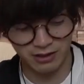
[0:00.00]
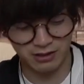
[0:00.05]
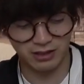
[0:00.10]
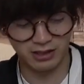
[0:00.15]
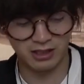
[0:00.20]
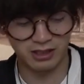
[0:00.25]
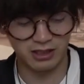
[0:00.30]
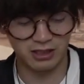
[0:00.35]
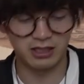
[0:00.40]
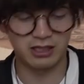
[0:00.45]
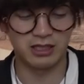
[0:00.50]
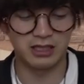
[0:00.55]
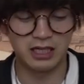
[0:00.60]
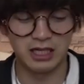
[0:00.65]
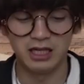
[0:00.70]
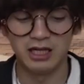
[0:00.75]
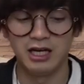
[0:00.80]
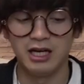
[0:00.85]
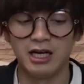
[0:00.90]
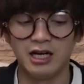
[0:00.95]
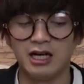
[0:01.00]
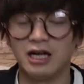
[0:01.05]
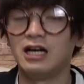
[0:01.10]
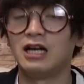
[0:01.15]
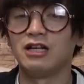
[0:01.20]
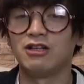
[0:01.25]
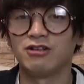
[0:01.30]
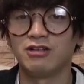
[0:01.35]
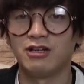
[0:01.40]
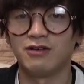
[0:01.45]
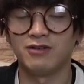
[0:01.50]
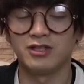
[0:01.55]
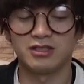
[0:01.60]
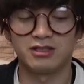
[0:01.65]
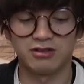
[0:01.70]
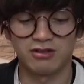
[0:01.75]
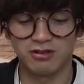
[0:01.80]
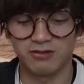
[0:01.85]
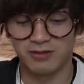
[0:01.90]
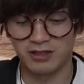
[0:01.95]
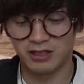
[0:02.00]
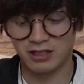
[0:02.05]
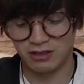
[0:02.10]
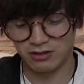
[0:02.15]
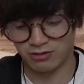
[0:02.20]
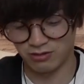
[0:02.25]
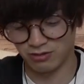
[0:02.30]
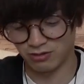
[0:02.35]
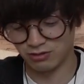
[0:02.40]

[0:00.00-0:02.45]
枚は切れないな。ありがとうございます。ちょっとまた